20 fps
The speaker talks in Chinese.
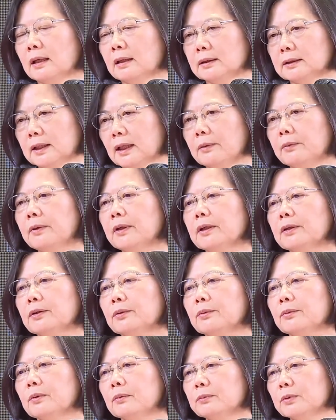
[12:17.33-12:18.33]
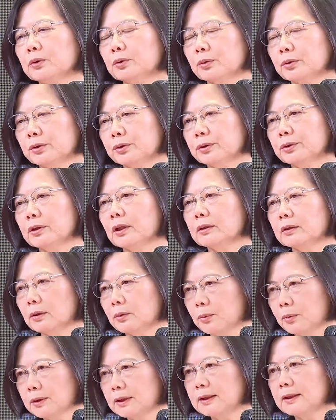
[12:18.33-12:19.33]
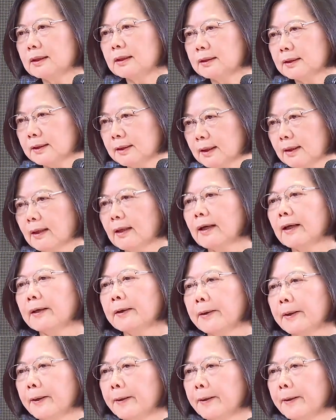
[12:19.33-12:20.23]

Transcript: 才会有我们所需要的国际的信赖。